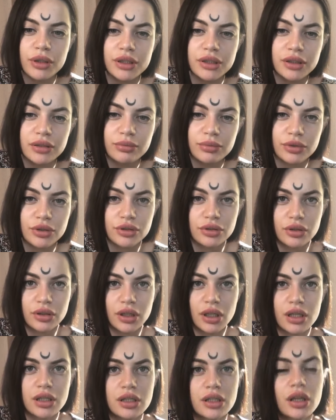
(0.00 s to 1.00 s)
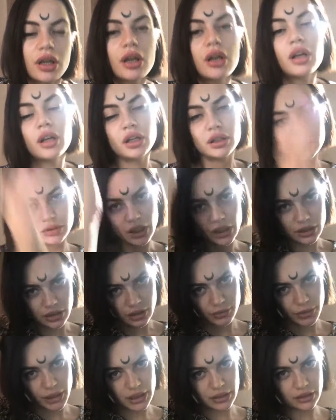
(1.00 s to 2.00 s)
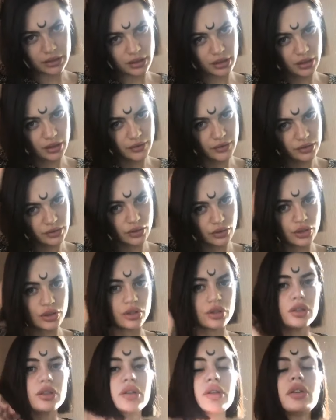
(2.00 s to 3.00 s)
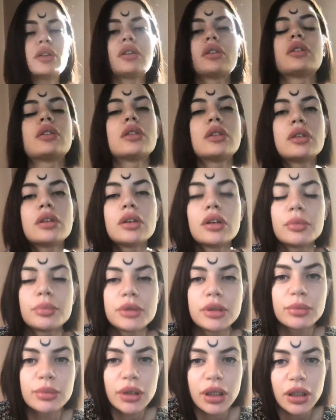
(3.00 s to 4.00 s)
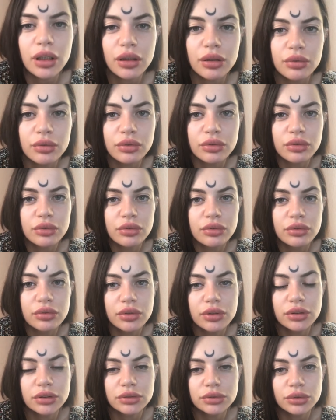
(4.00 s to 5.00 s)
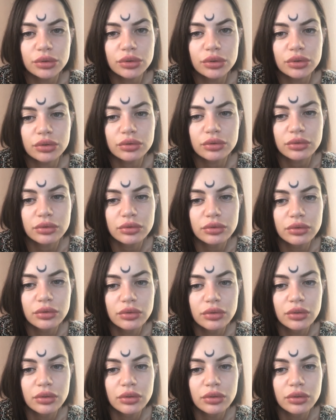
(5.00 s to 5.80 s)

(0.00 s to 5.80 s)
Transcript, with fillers: Спасибо большое, Ясь. Ладно, ребятки, я вас очень э, обнимаю, целую.